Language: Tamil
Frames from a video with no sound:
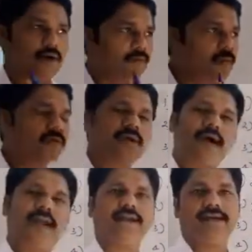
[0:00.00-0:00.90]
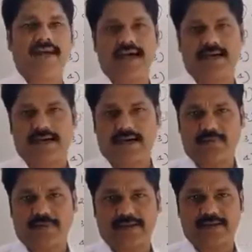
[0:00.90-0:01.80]
மூன்று காண்டங்களாக
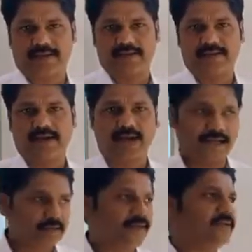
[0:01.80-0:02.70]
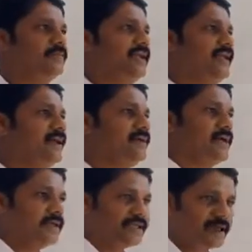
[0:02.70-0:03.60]
காணப்படுகின்றது அது மட்டுமல்ல
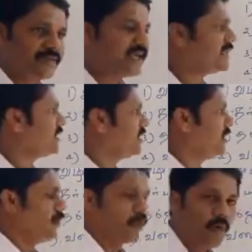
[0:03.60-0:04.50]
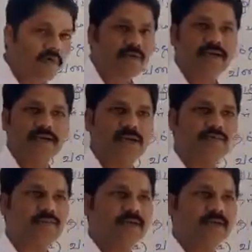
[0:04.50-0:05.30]
இந்த வேதங்கள் ஒவ்வொன்றும்